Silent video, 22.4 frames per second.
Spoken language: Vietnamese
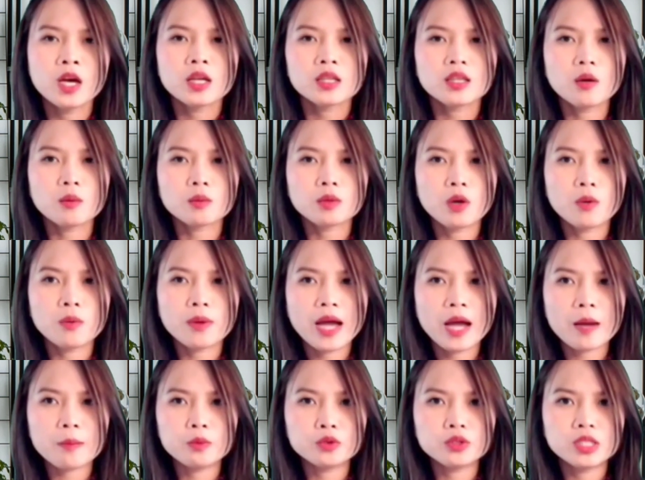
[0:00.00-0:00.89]
Tổng thống
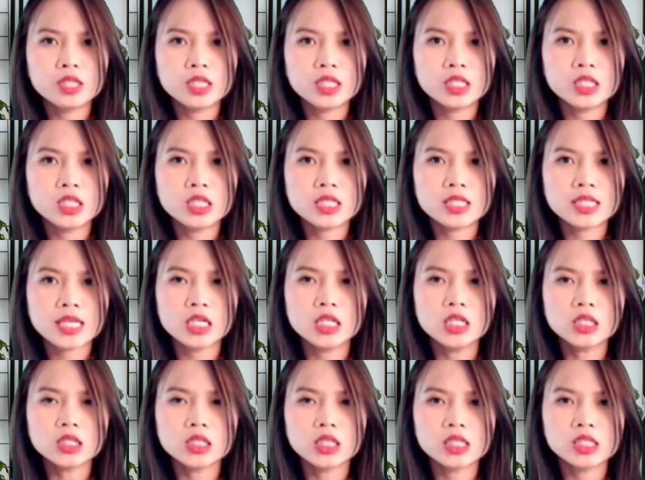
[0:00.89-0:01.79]
Nga Putin đưa ra
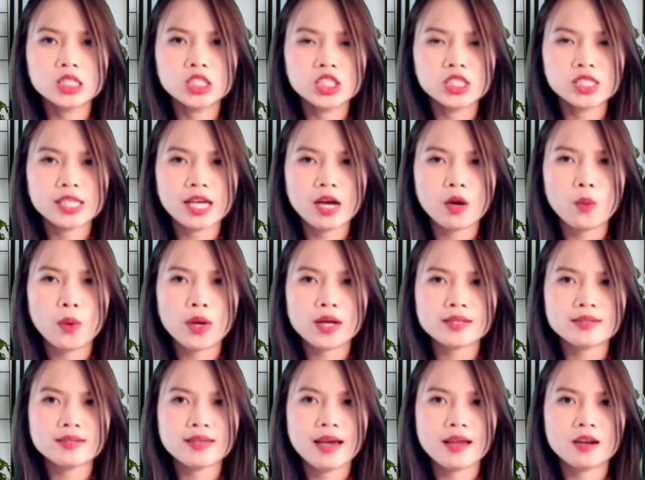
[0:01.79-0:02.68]
ước tính trị giá khoáng
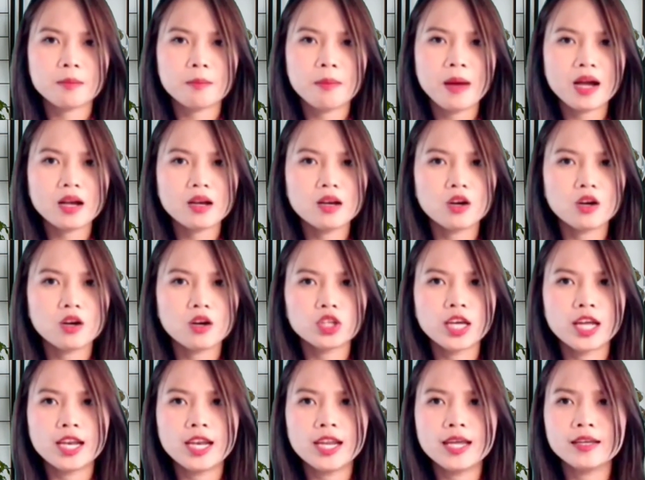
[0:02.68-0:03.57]
sản ở Bắc Cực có
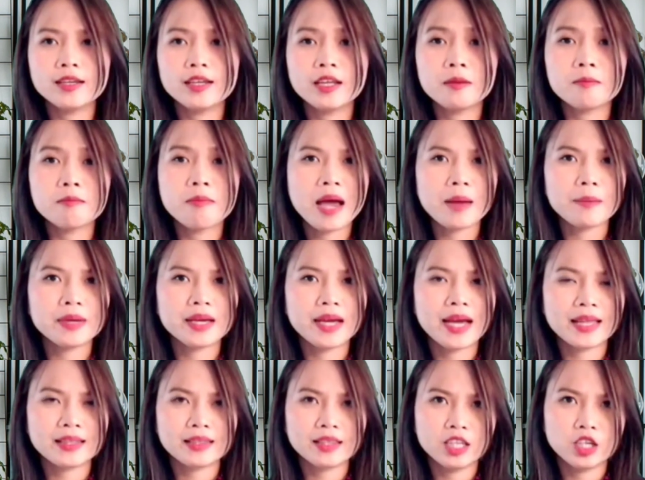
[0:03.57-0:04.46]
thể lên đến
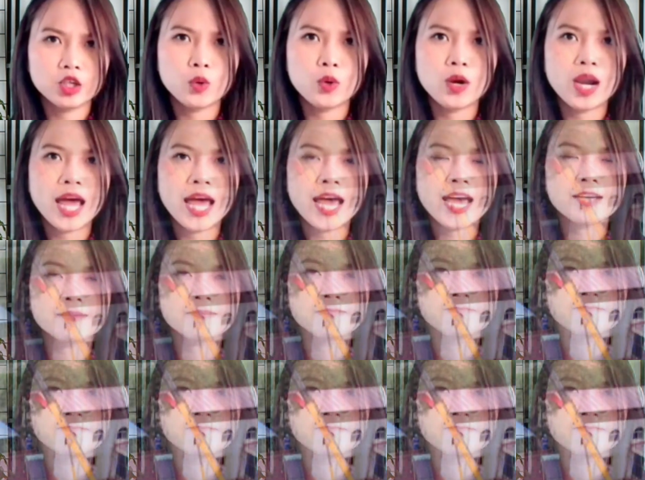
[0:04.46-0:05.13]
30.000 tỷ đô la.